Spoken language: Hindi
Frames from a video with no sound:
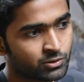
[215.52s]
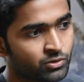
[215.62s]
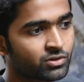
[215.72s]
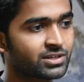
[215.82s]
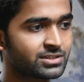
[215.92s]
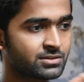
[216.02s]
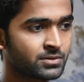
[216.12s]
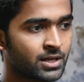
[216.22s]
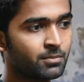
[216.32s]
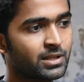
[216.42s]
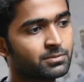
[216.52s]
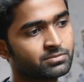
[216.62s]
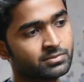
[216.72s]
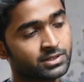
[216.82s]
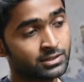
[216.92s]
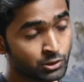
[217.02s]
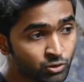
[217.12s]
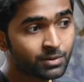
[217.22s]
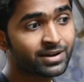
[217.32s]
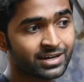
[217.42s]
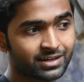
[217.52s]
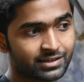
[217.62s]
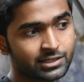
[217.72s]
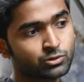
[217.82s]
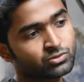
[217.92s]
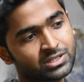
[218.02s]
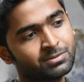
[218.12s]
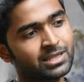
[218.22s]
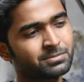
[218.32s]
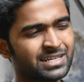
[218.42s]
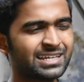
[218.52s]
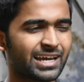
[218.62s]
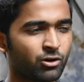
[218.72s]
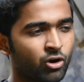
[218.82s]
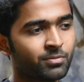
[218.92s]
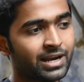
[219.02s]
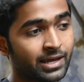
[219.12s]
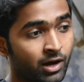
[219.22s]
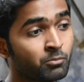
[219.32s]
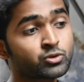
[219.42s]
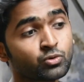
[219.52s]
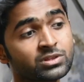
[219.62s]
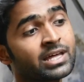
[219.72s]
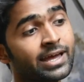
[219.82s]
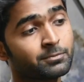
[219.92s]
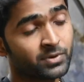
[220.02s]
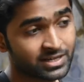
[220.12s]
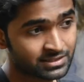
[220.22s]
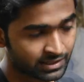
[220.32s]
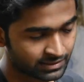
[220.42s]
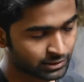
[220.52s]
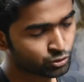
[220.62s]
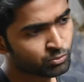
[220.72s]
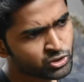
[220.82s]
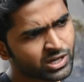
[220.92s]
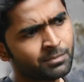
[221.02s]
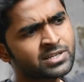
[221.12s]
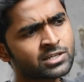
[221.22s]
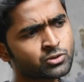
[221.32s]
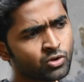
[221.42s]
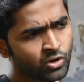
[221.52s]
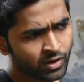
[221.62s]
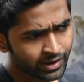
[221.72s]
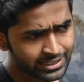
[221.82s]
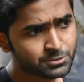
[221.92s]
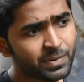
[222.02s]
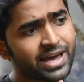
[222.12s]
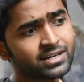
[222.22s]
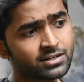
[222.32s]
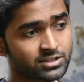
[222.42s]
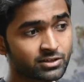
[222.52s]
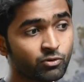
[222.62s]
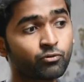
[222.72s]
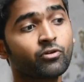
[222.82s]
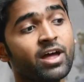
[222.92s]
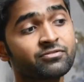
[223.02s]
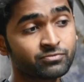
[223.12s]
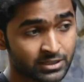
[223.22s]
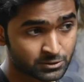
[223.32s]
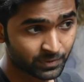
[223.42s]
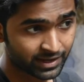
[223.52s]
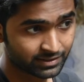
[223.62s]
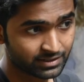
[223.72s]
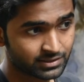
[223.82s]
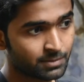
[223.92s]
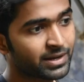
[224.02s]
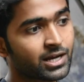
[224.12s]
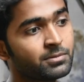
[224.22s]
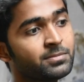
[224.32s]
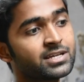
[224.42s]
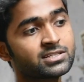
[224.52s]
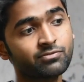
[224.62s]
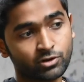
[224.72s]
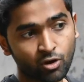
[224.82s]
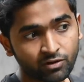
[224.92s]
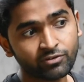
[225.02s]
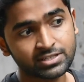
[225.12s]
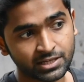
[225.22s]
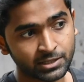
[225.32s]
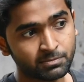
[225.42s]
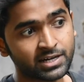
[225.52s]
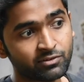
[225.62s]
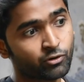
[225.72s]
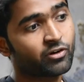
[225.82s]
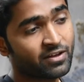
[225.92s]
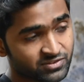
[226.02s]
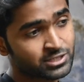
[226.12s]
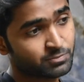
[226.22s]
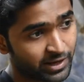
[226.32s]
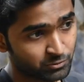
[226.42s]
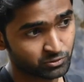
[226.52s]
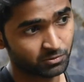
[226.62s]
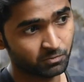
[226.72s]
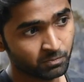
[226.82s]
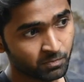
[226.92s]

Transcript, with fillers: करी होगी और किसी मतलब न्यू कमर ने करी है तो इतनी मतलब ठीक है नॉर्मल है हम उसको इतना प्रेज नहीं करते तो मुझे हमेशा जो इंस्पायर करती है वो फोटोग्राफ इंस्पायर करती है मैं कभी भी किसी फोटोग्राफर से नहीं बल्कि फोटोग्राफ से इंस्पायर होता हूँ